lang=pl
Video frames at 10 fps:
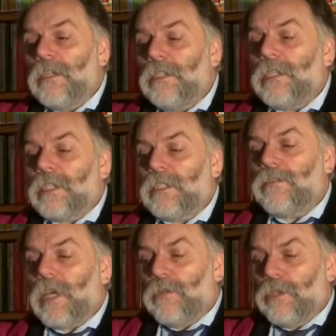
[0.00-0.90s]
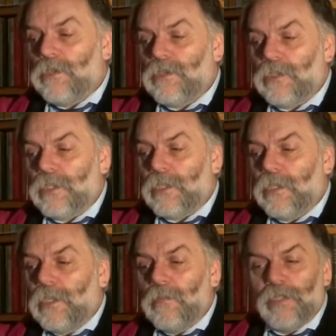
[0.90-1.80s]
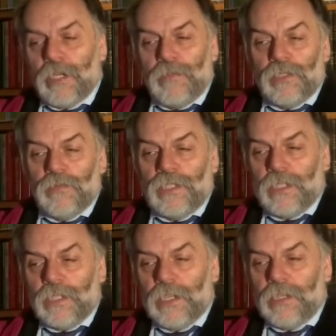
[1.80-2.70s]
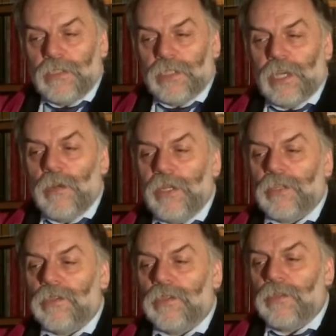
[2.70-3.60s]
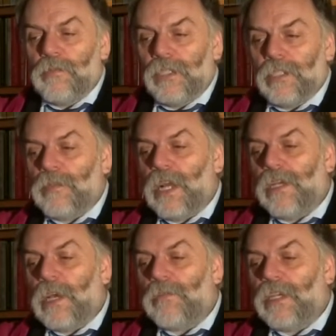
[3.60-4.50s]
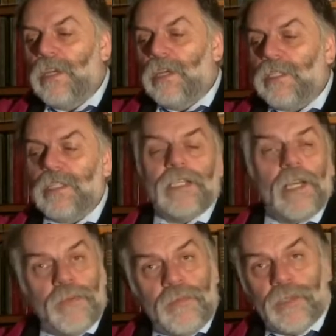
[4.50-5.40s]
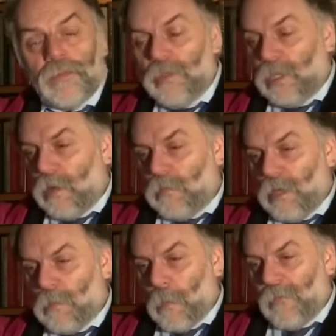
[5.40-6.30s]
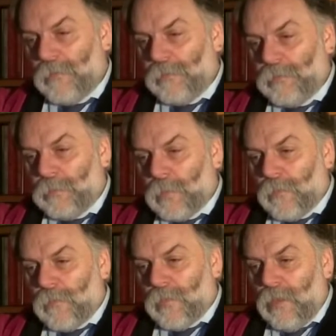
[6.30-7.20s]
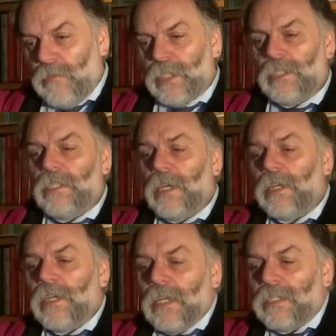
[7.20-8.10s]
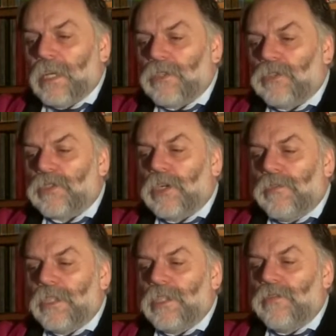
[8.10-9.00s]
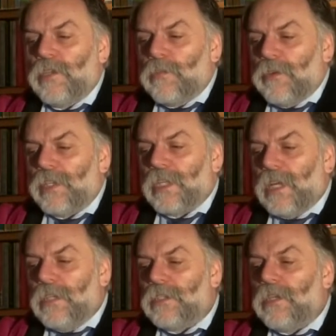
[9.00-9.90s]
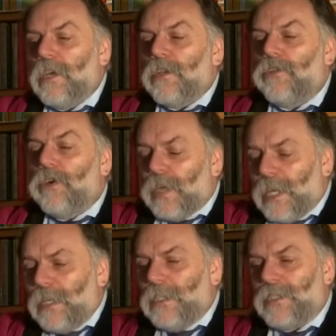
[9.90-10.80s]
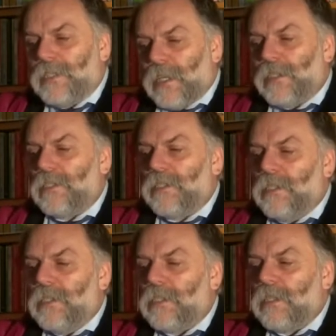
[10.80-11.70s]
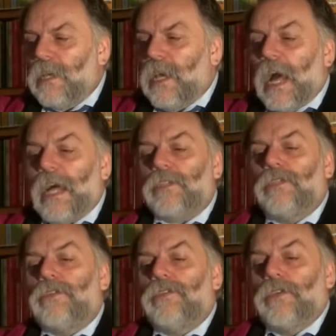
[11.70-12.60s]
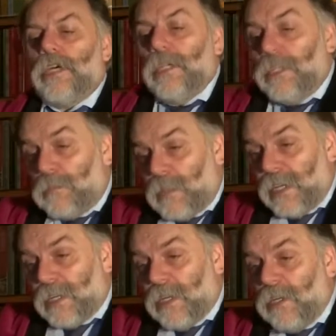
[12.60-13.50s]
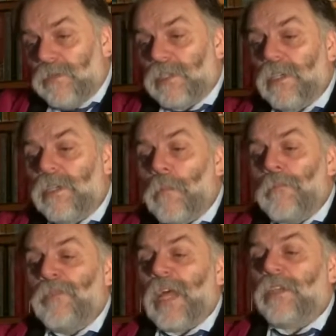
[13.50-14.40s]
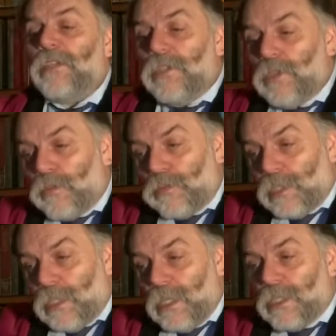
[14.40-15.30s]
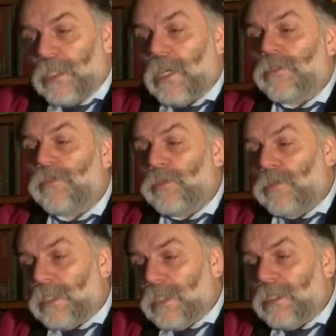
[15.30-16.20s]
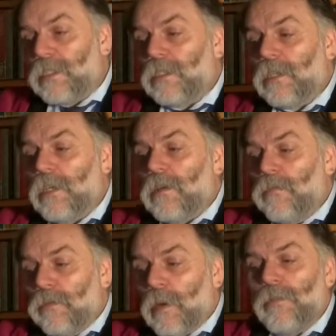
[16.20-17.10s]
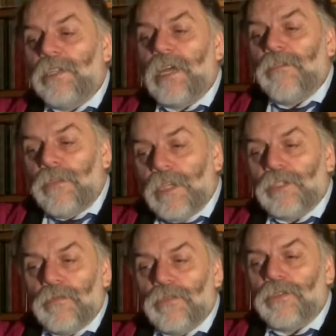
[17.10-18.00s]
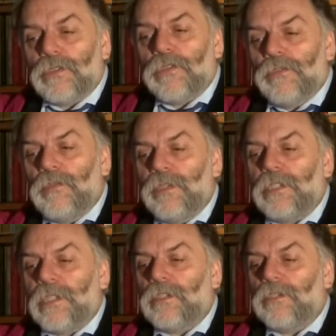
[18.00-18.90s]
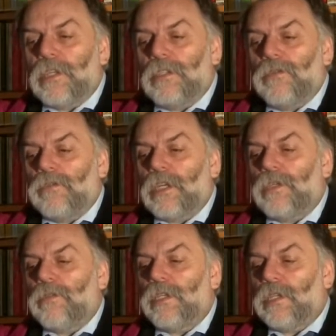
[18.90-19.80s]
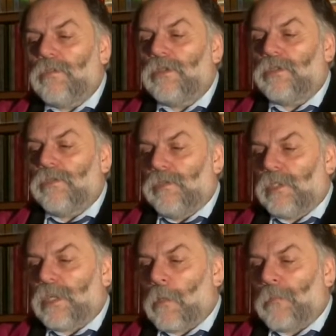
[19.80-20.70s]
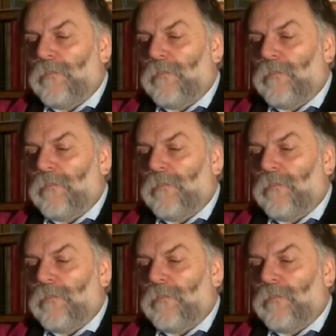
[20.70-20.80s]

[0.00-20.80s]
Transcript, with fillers: i zardzewiałe ośrodki przemysłu ciężkiego z żelbetonowymi sypialniami ze ślepymi kuchniami. I właśnie ta relacja książkowych i filmowych elit do elit sanacyjnych, a tych do elit PRL-owskich, a tych do późniejszych aż współczesnych, byłaby największą troską wybitnego Tadeusza Dołęgi-Mostowicza.